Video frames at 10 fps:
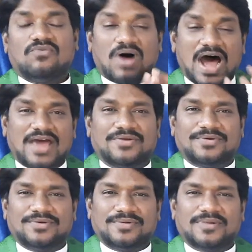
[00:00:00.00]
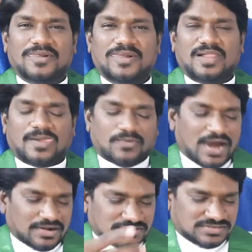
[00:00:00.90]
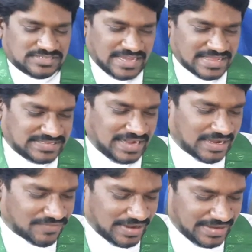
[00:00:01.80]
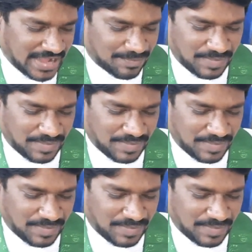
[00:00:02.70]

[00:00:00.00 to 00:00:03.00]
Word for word: వారు వారు చేసినటువంటి ఆ